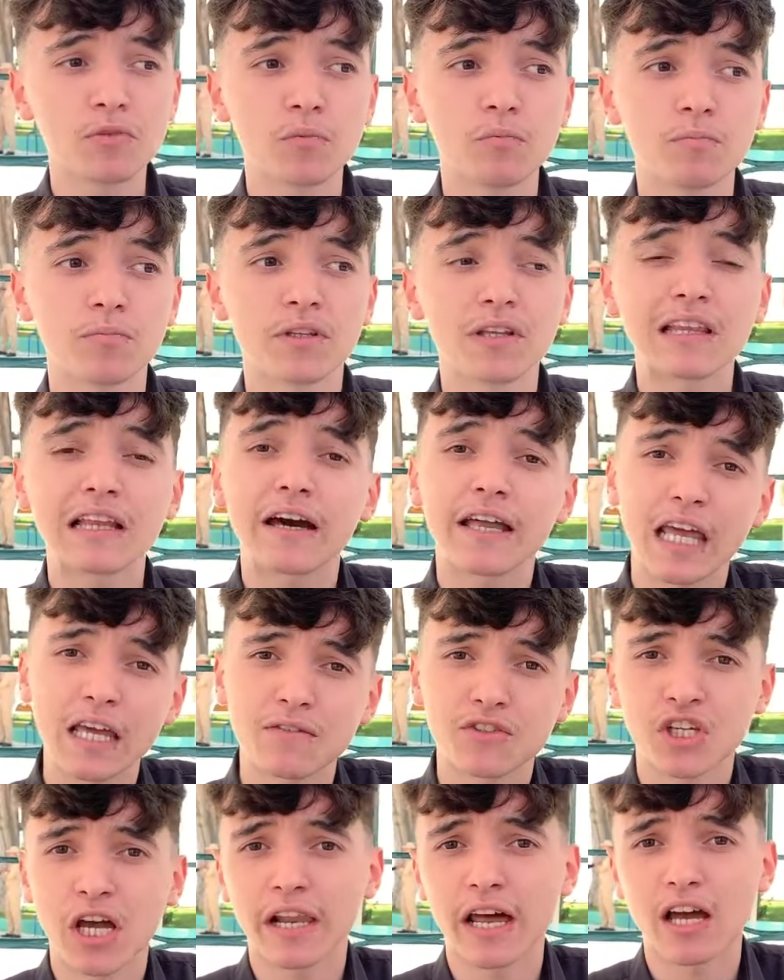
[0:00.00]
بدات القرايه
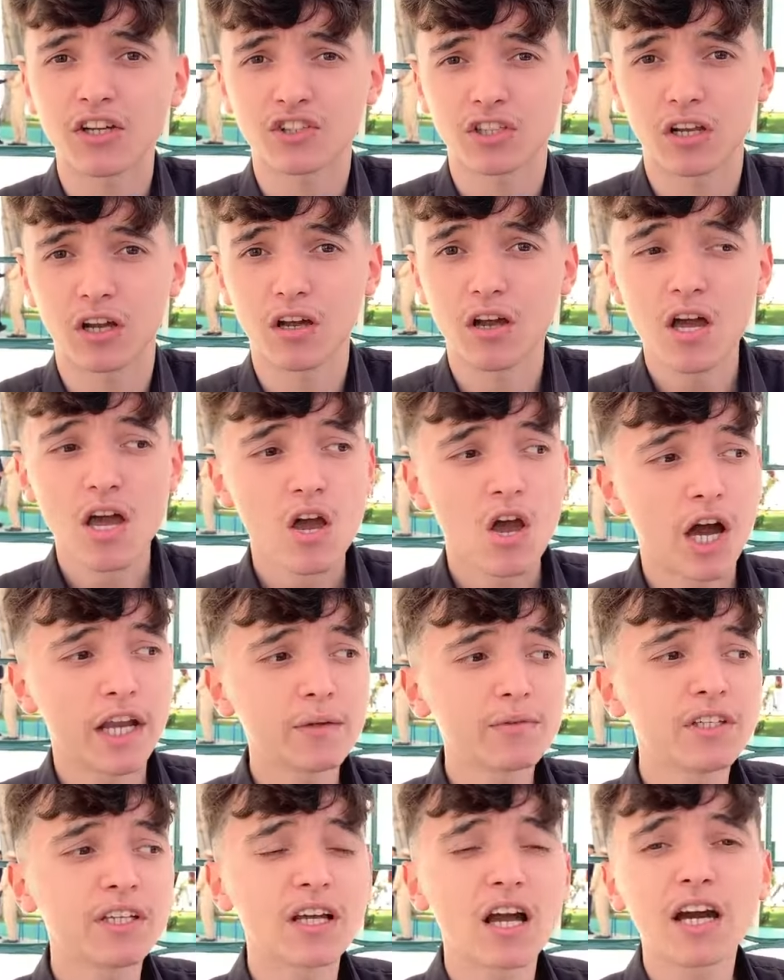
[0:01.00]
في شهر 10 حنا
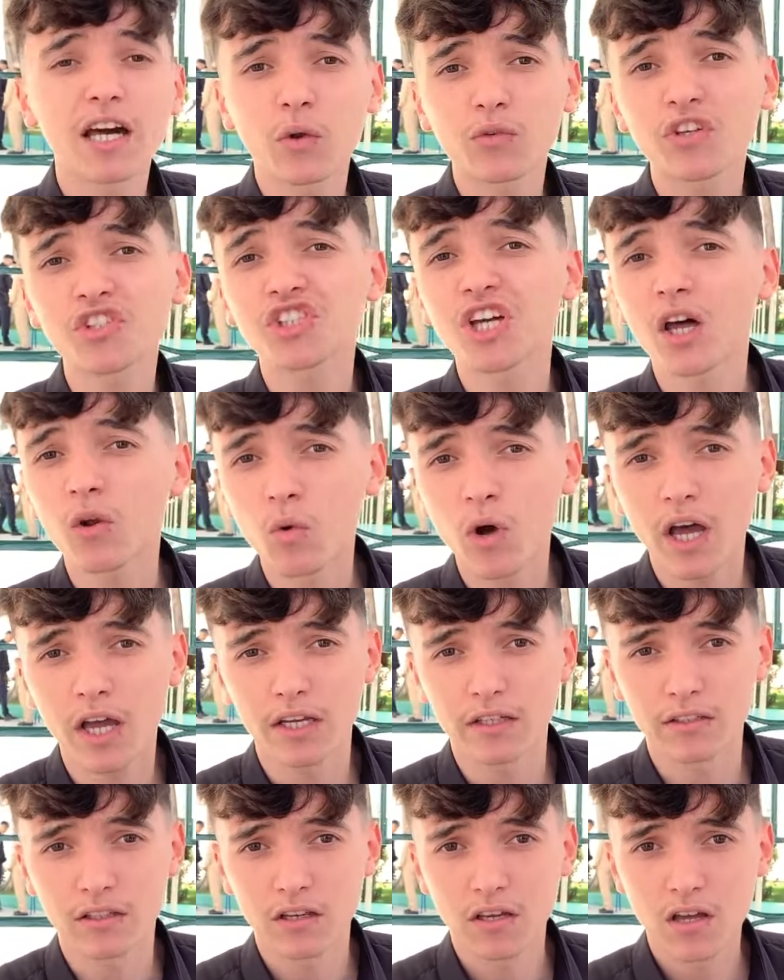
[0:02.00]
دينا كنقراو حتى شهر
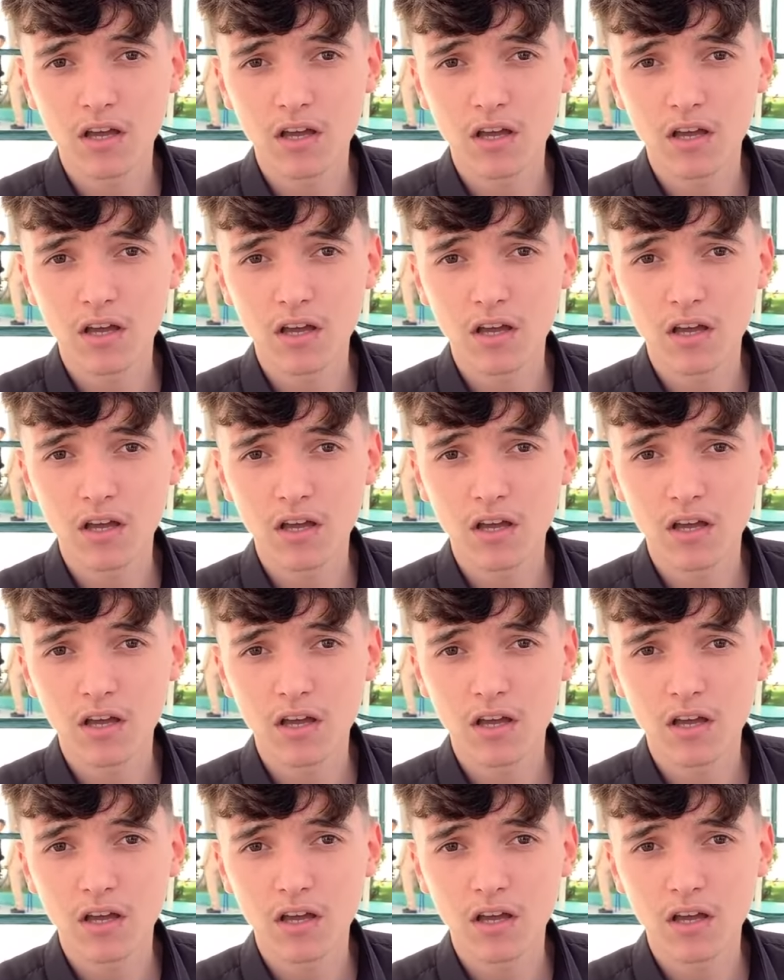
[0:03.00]
واحد